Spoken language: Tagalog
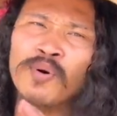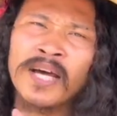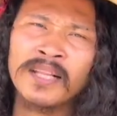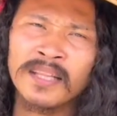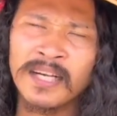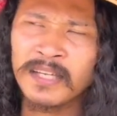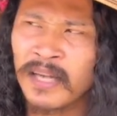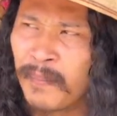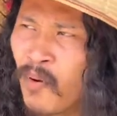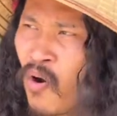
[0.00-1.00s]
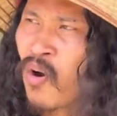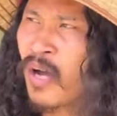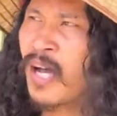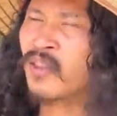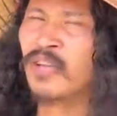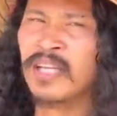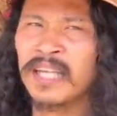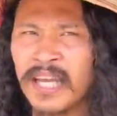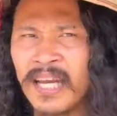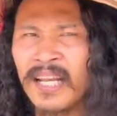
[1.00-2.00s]
100 kabuok ang atong
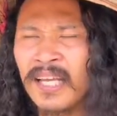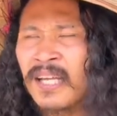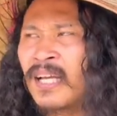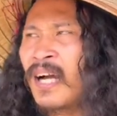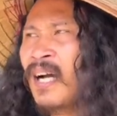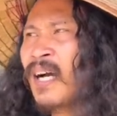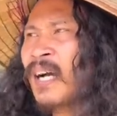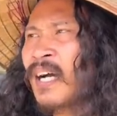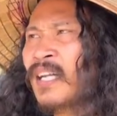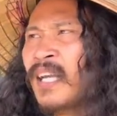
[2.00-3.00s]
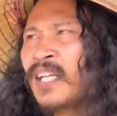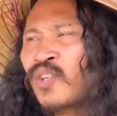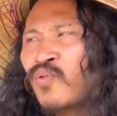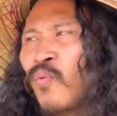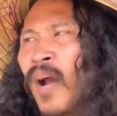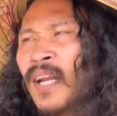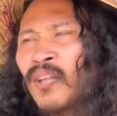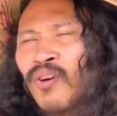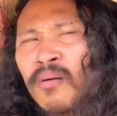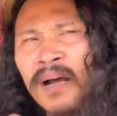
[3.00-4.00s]
gidil. Uh, ah, nationwide
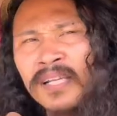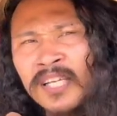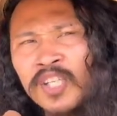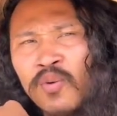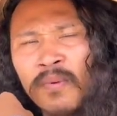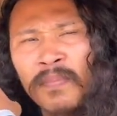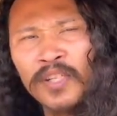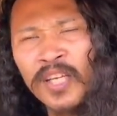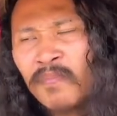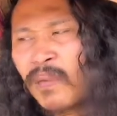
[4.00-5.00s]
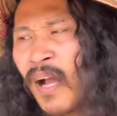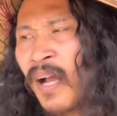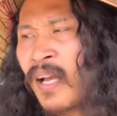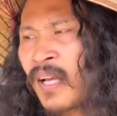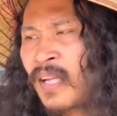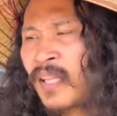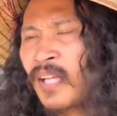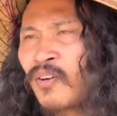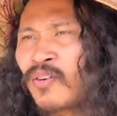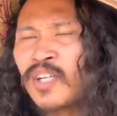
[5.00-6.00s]
ato ang ma-assist kung magpa-ship ta
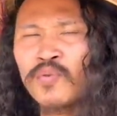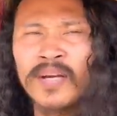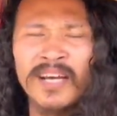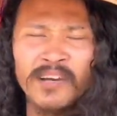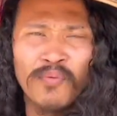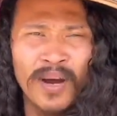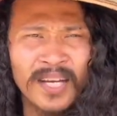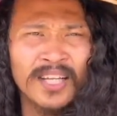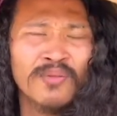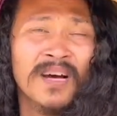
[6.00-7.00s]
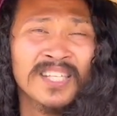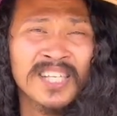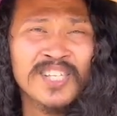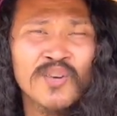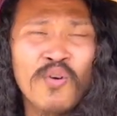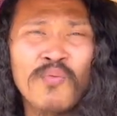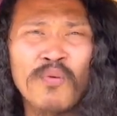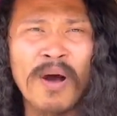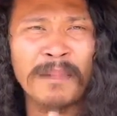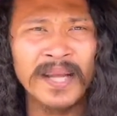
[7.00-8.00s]
dayo nationwide ato ma-assist kung
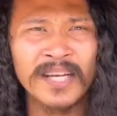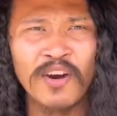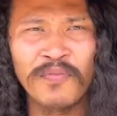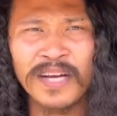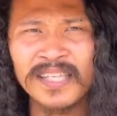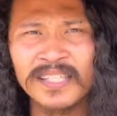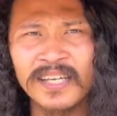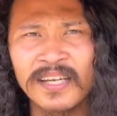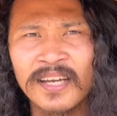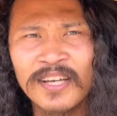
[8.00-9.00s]
mo apply ka og financing